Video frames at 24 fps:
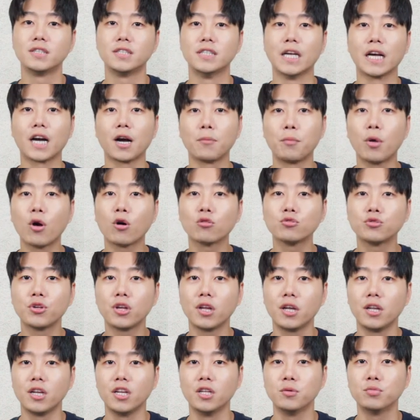제가
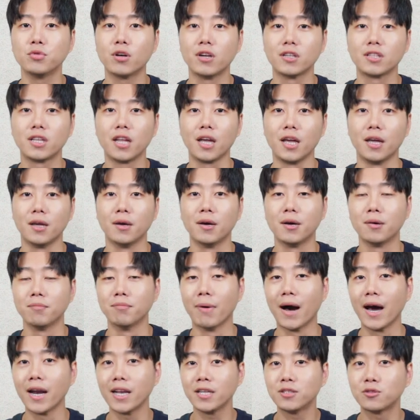평소에 리뷰할 때
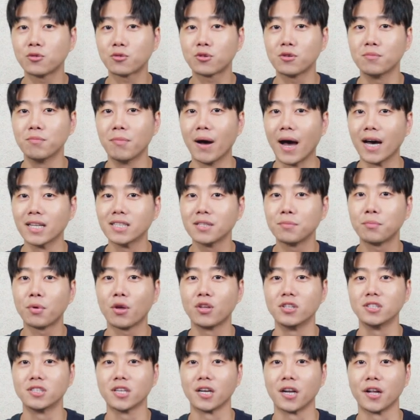말이 조금 많은
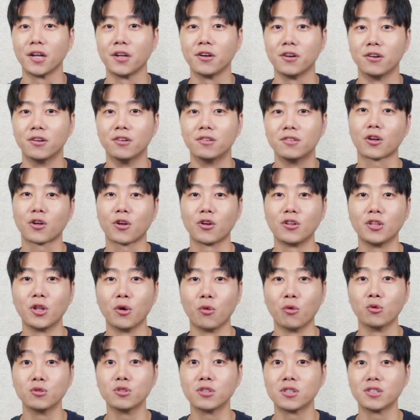편이잖아요. 그런데
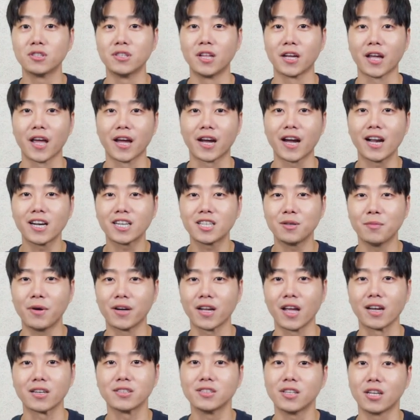오늘은 되게
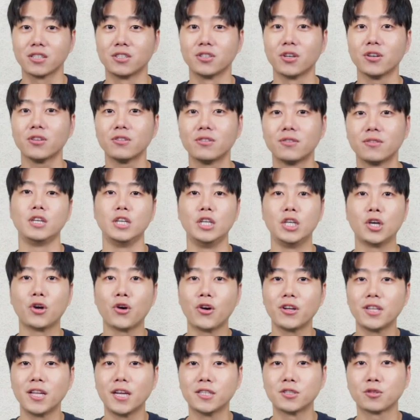깔끔하게 끝났죠.
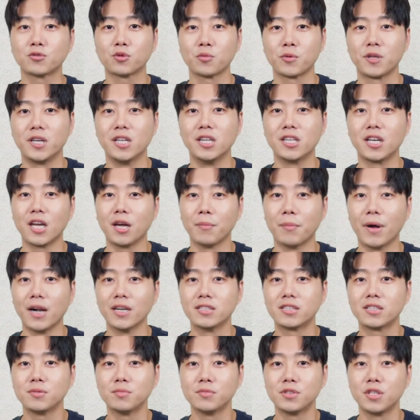이거에 대해서 좀 길게
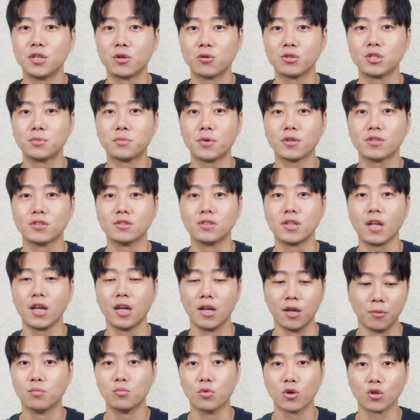말씀드리고
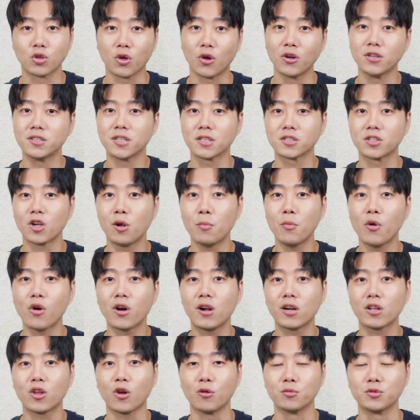싶었는데 뭐 더 이상
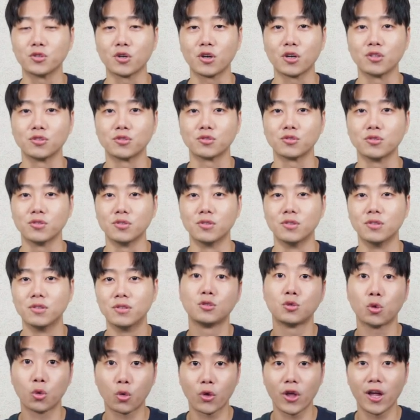설명할 게 없어가지고
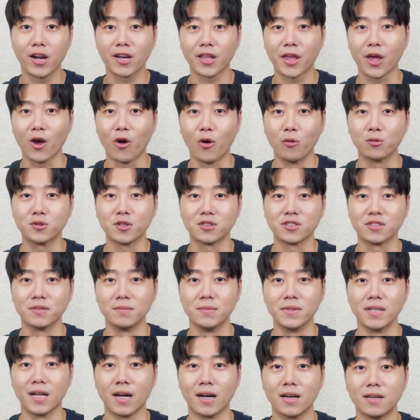소개할 게
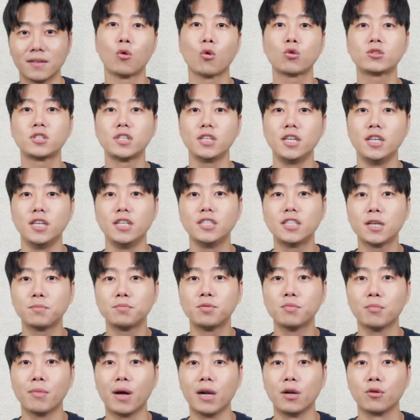없었습니다. 혹시 이
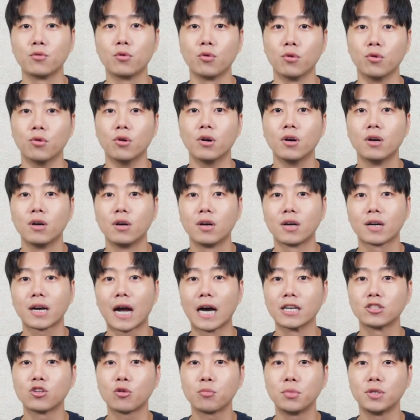제품 말고
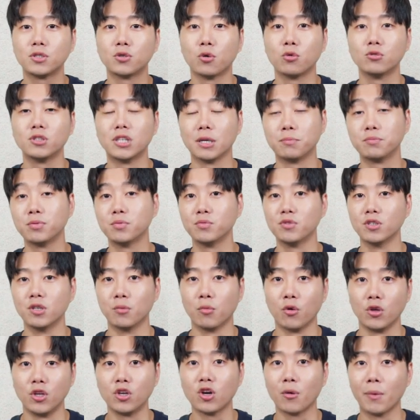가성비 좋은 제품들
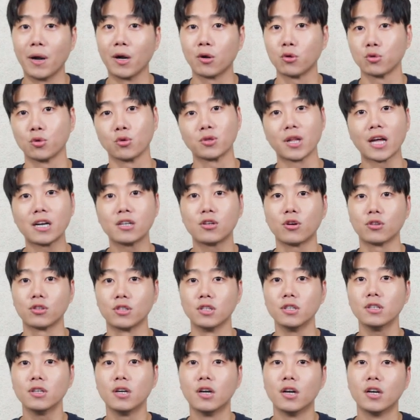뭐 이거 말고도 다른
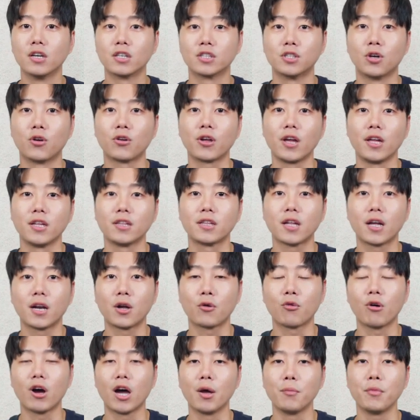것들 그런 게
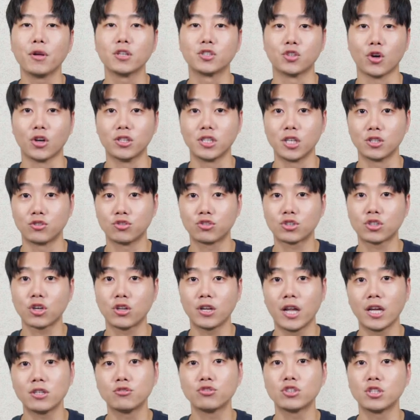있다라고 하면 저한테
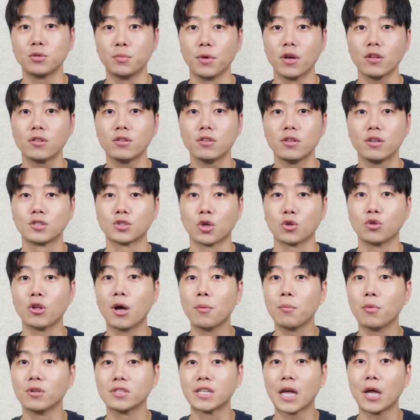추천해 주시면 저도
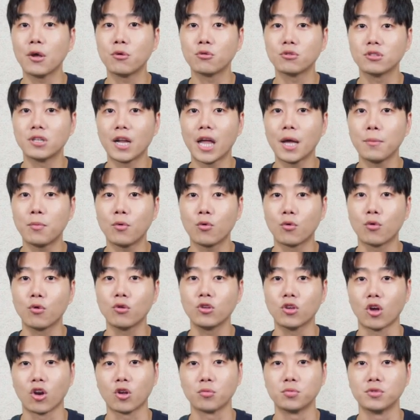한번 사용을
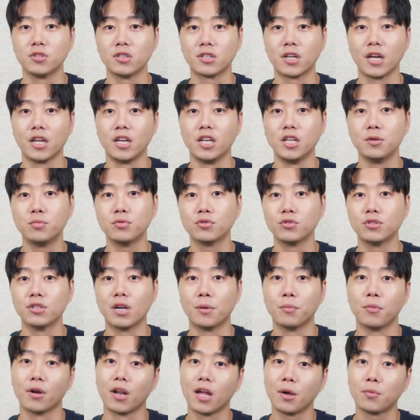해보고 여러분들께 리뷰를
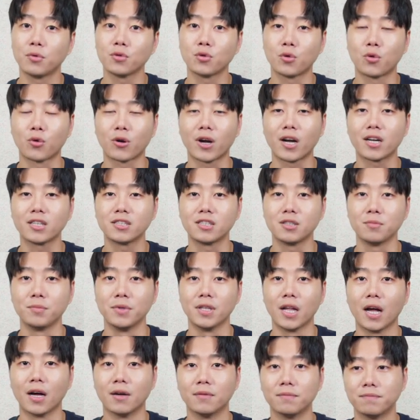한번 해보도록
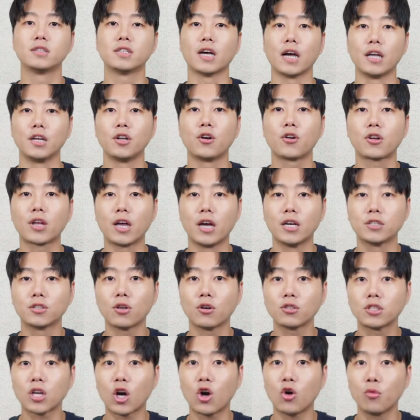하겠습니다. 자 이렇게
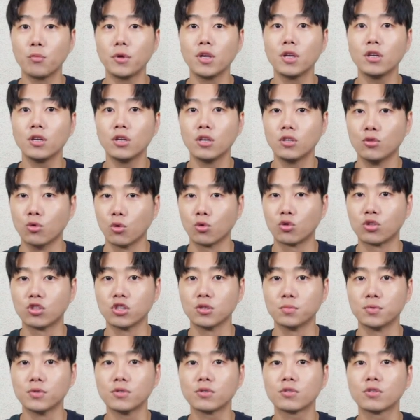해서 샤오미
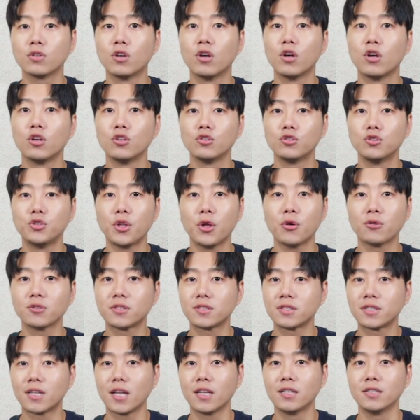노트북 휴대용
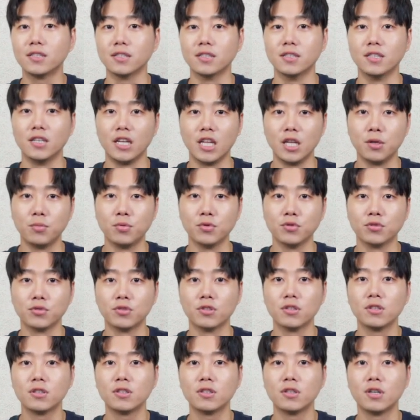스탠드
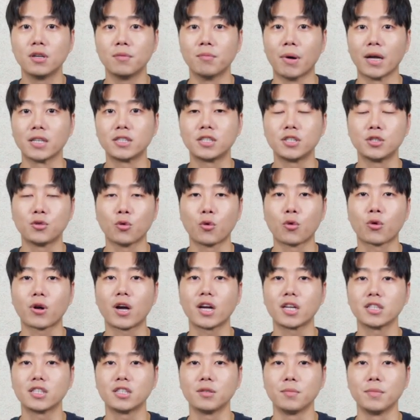리뷰를 마치도록
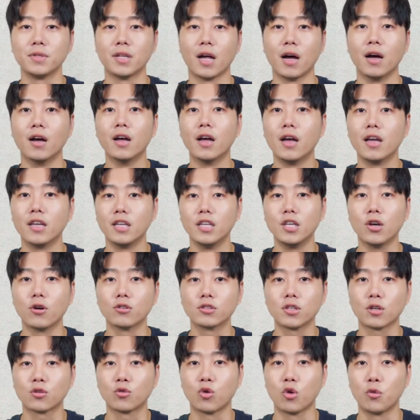하겠습니다. 이
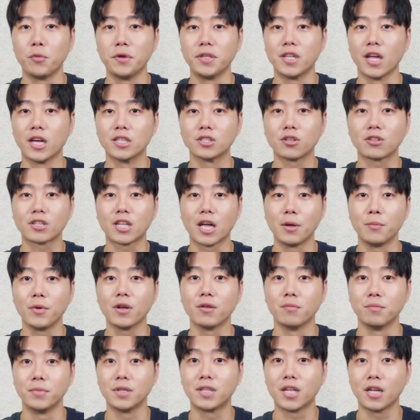영상 도움이
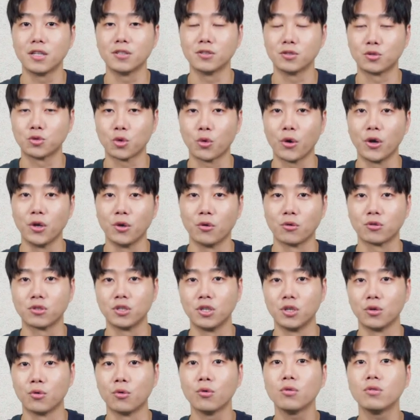되셨다면 밑에 있는 좋아요
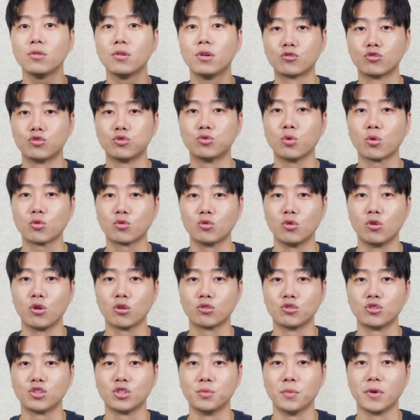그리고 구독
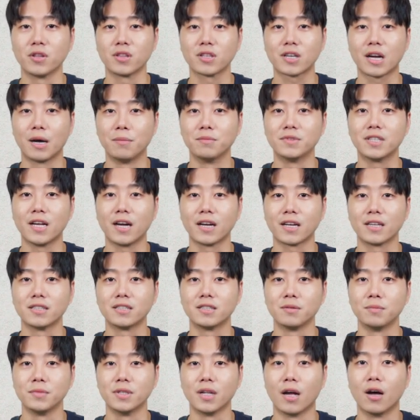눌러주시면
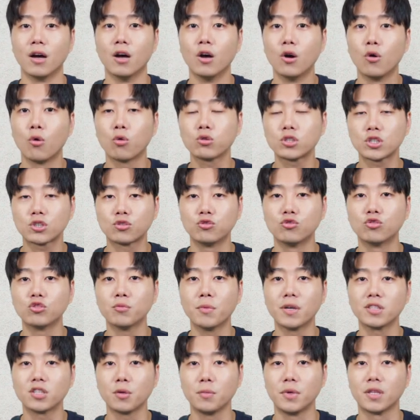감사하겠습니다. 혹시
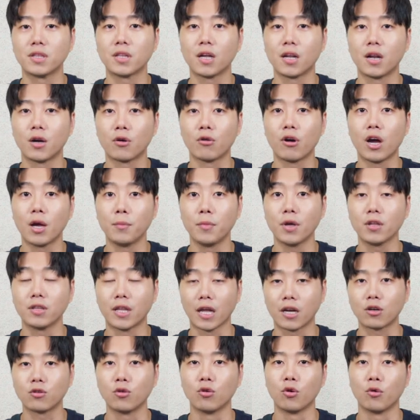궁금한 점있다라 하면
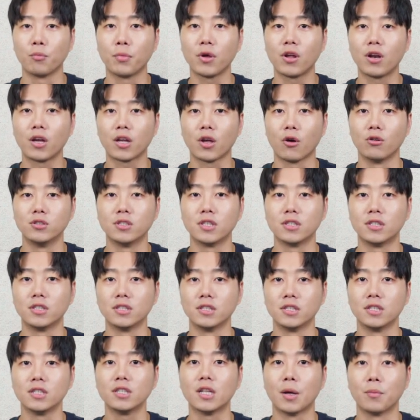댓글로 편하게
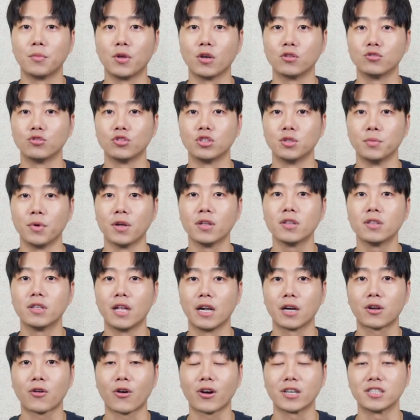언제든지 남겨주시면
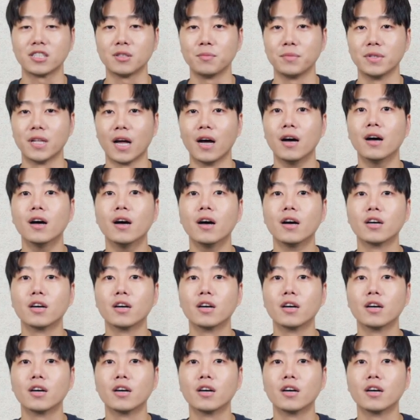될 것 같습니다.